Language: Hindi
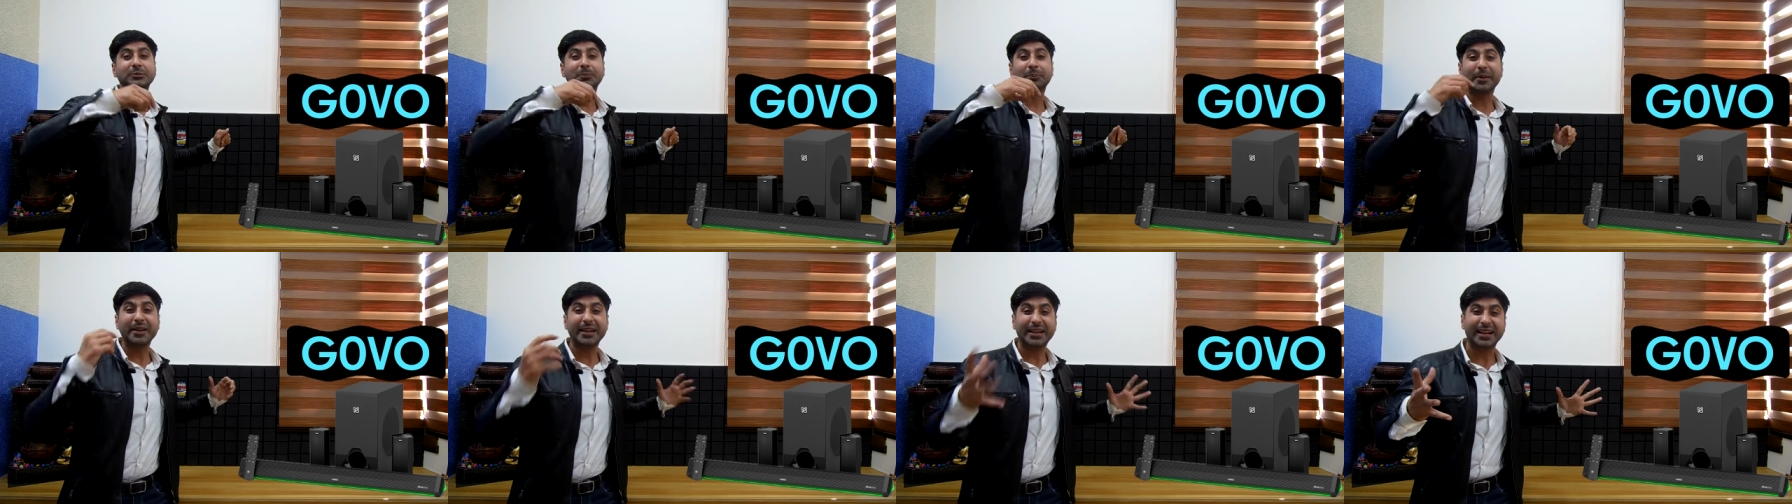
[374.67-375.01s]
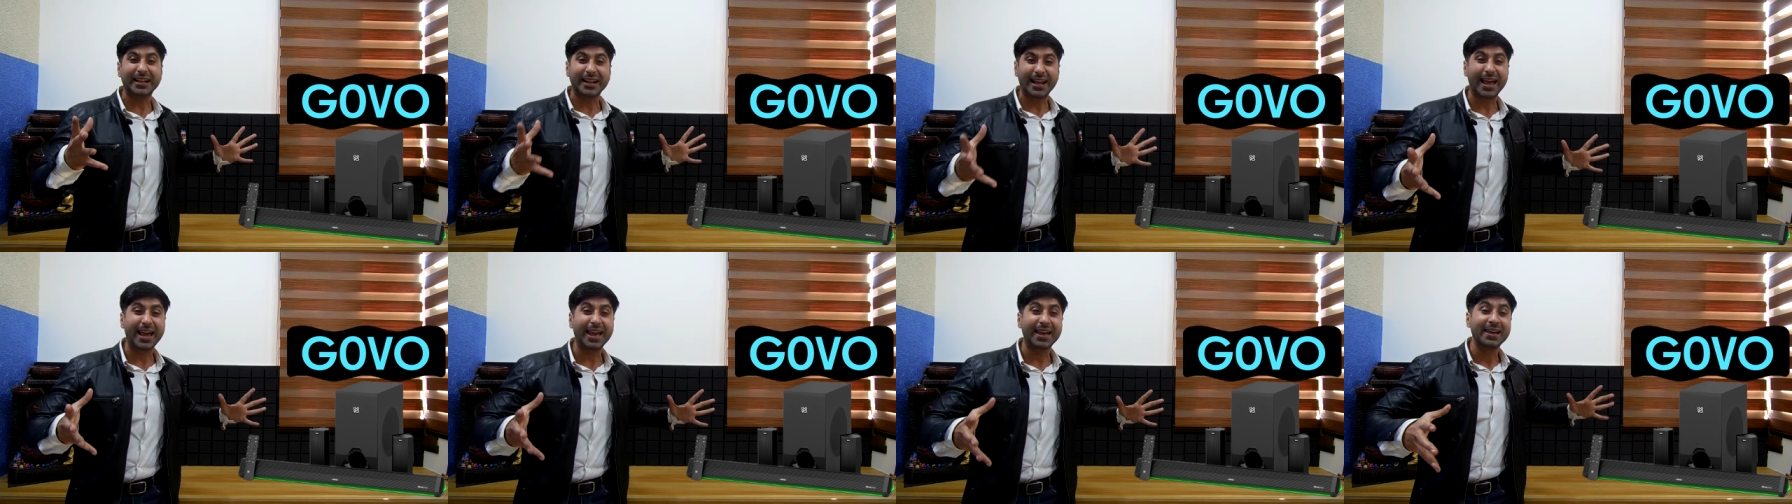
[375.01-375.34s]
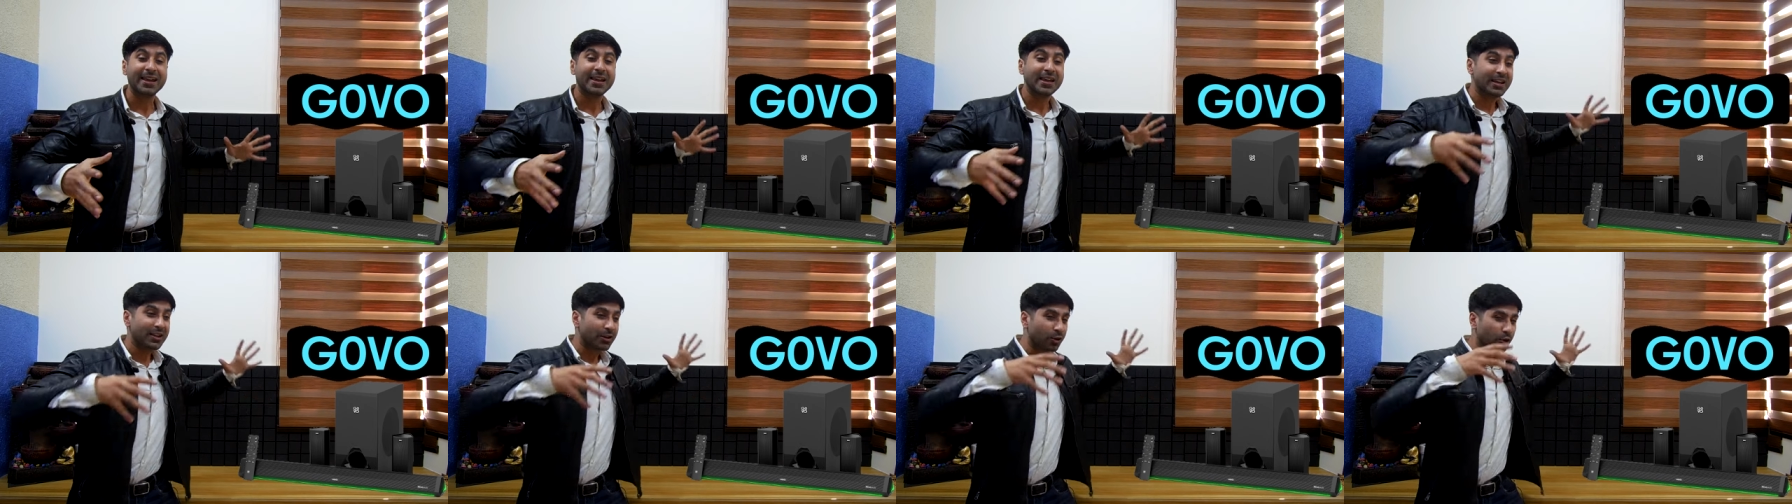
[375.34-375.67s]
वाला स्पीकर है
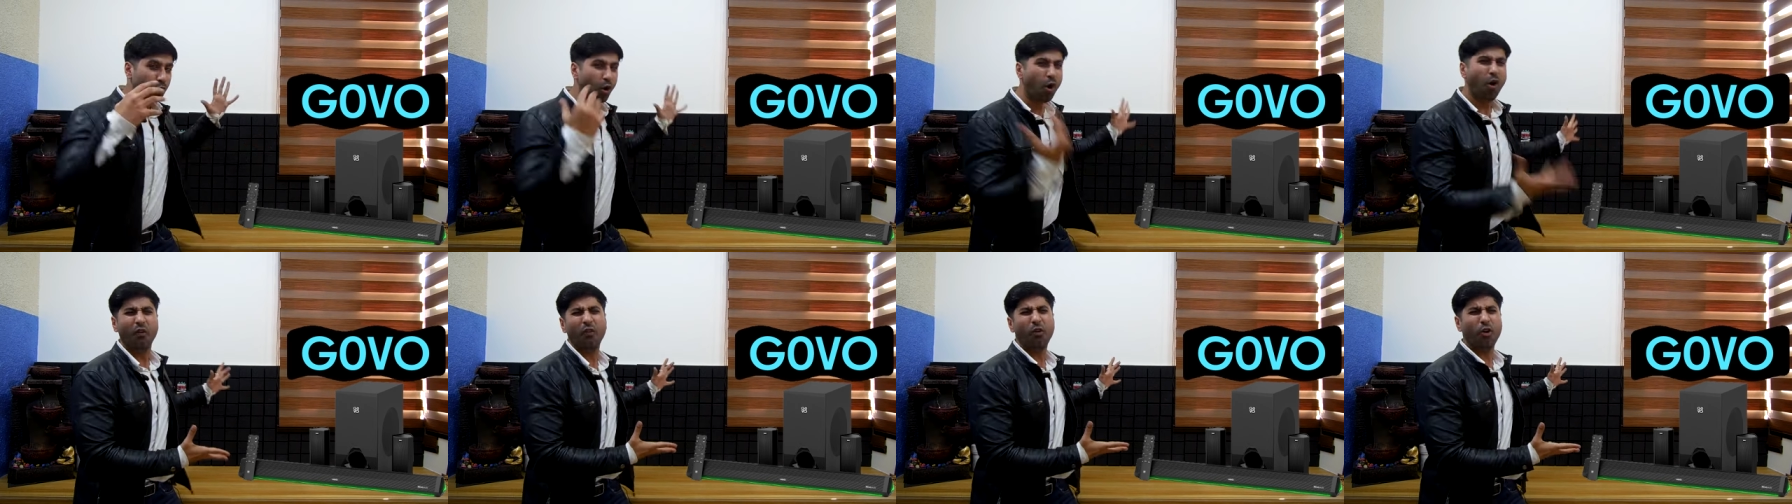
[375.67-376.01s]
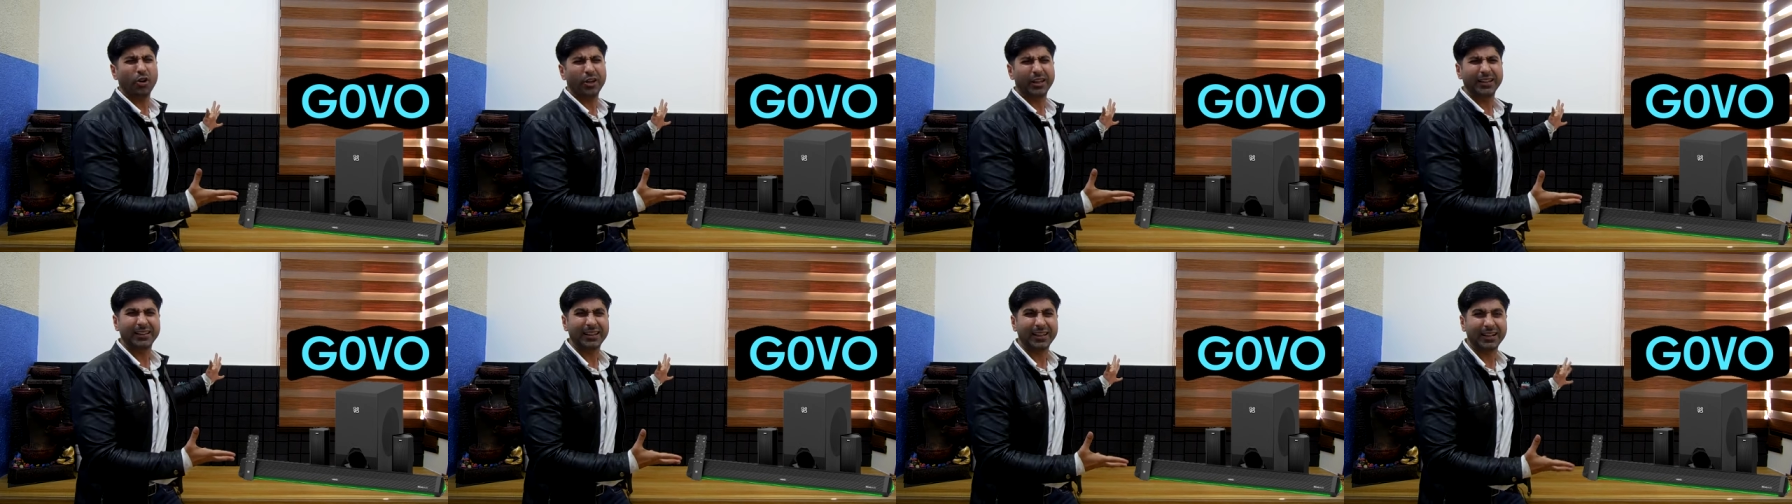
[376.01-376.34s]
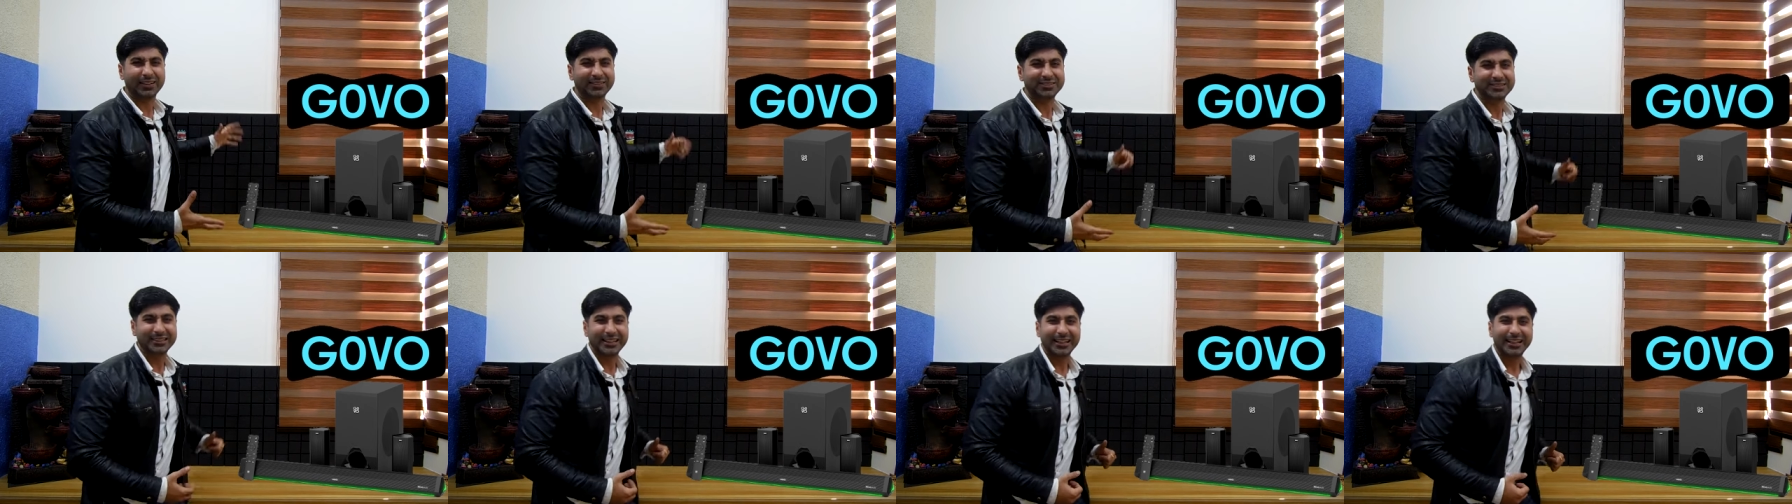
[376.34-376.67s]
गो की
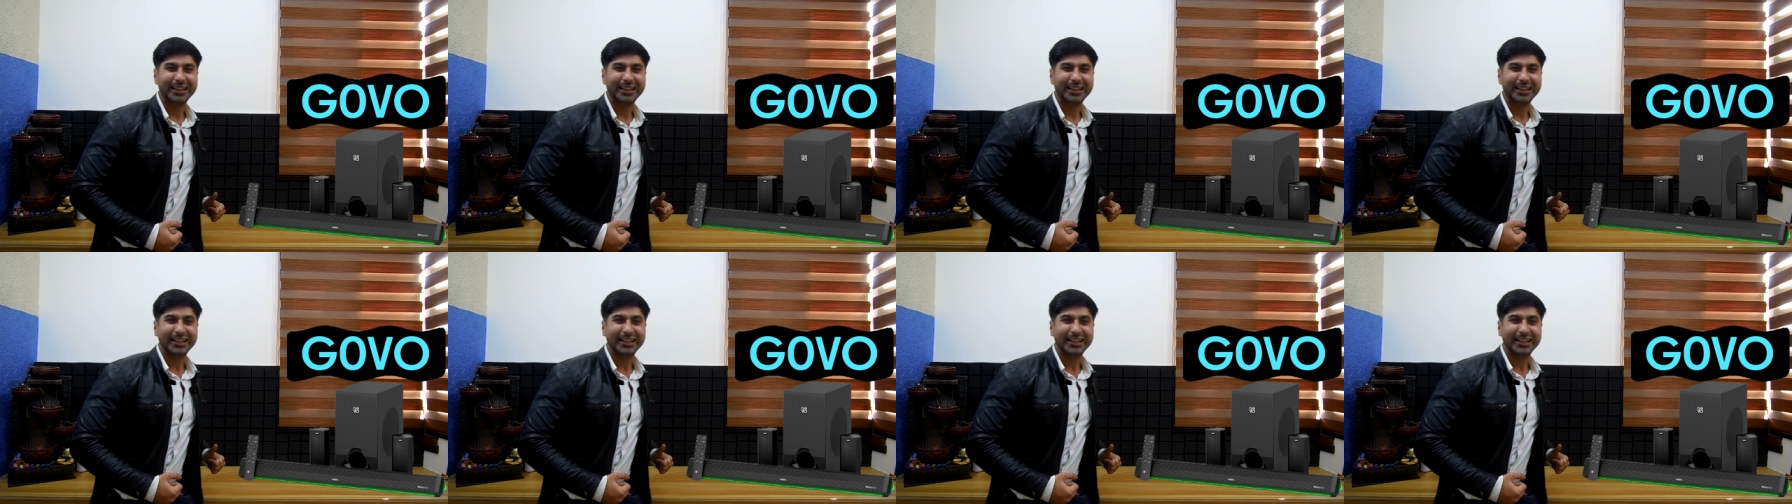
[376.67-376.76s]
तरफ